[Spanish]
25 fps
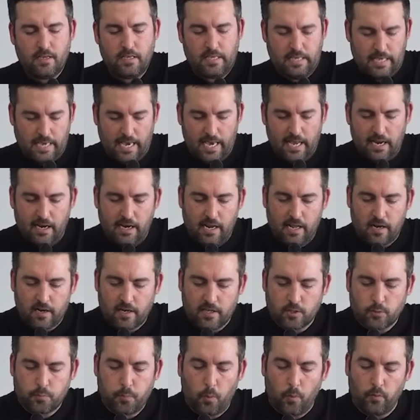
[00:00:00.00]
Y él le
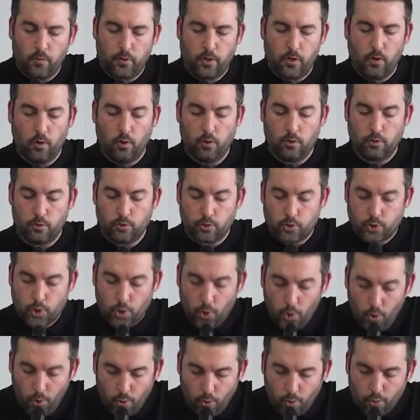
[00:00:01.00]
respondió,
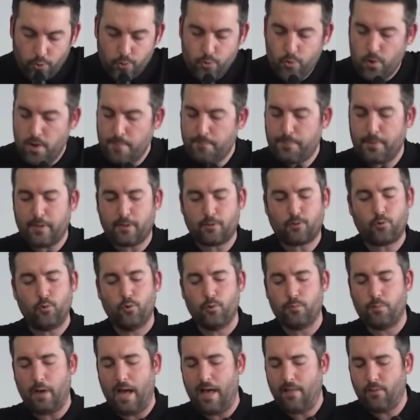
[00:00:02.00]
yo no he
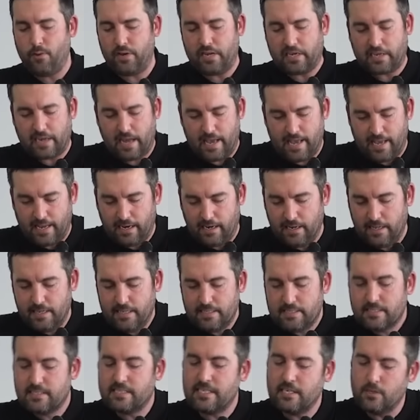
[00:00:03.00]
perturbado a Israel,
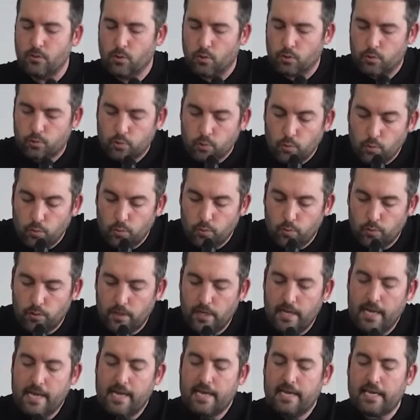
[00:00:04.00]
sino
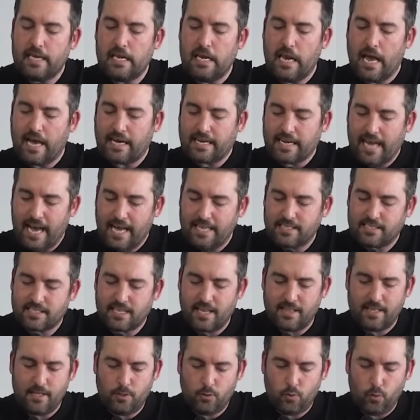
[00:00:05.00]
tú y la
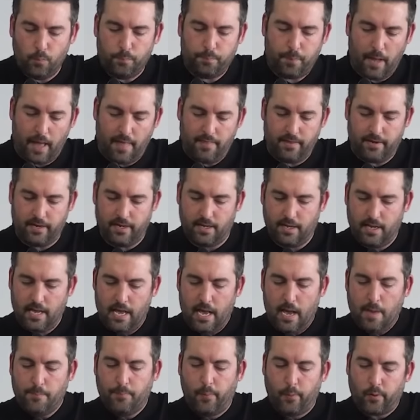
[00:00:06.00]
casa de tu padre,
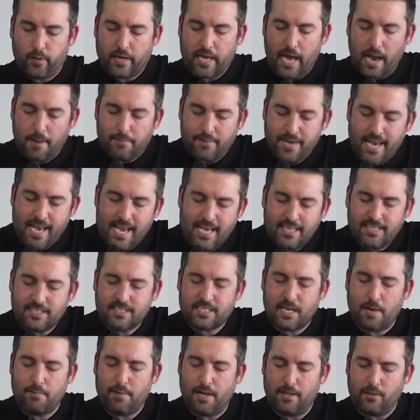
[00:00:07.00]
porque
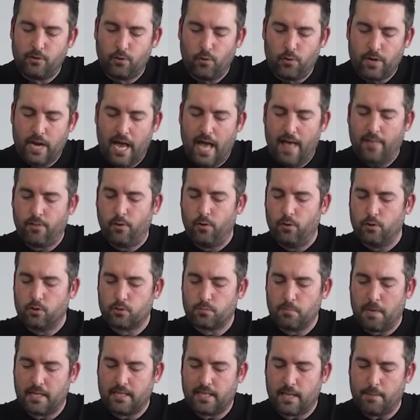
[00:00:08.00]
habéis abandonado
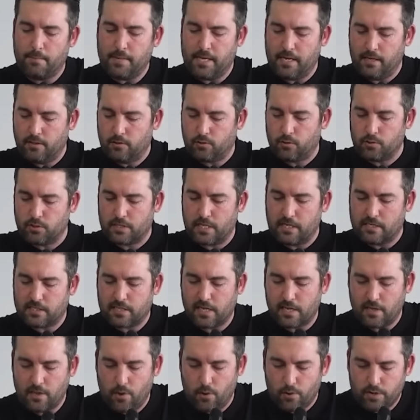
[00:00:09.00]
los mandamientos del
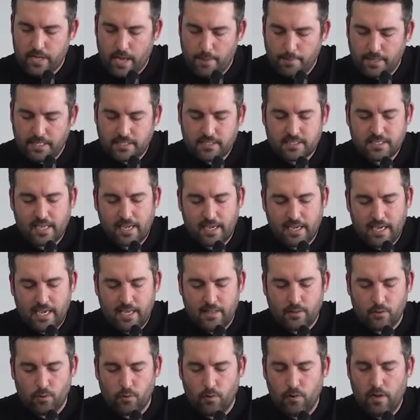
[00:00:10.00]
Señor y habéis
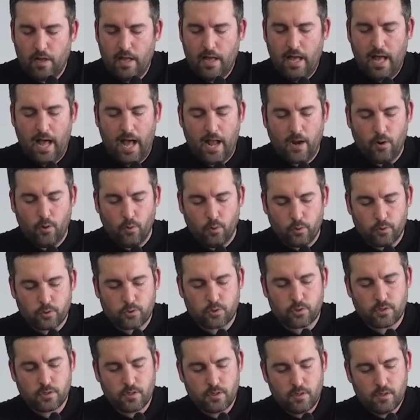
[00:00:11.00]
seguido a
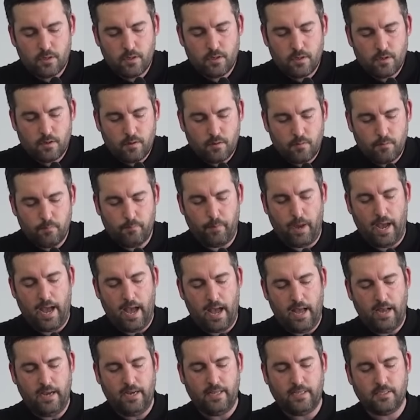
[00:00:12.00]
los
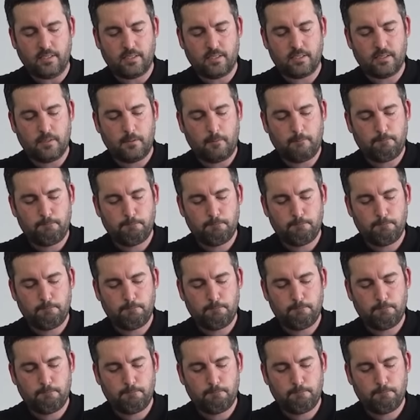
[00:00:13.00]
Baales.